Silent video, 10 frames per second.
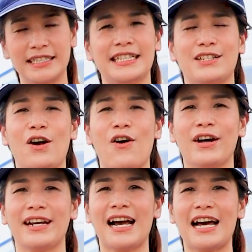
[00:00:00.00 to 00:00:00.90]
เกษตรก
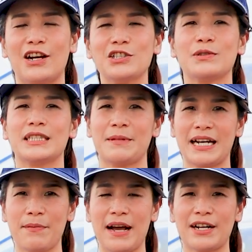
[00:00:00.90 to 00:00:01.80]
รนะคะแล้วก็ส่งเสริม
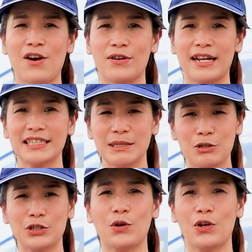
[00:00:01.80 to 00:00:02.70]
การทำงานของทั้งสื่อ
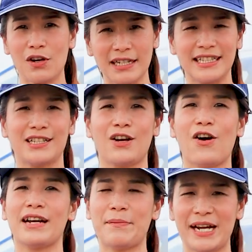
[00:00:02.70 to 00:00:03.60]
มวลชนแล้วก็เกษตรก
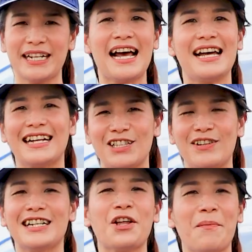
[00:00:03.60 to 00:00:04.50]
รในประเทศไทยในต
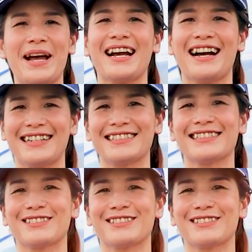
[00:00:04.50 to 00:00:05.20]
อนเรื่องต่อไปค่ะ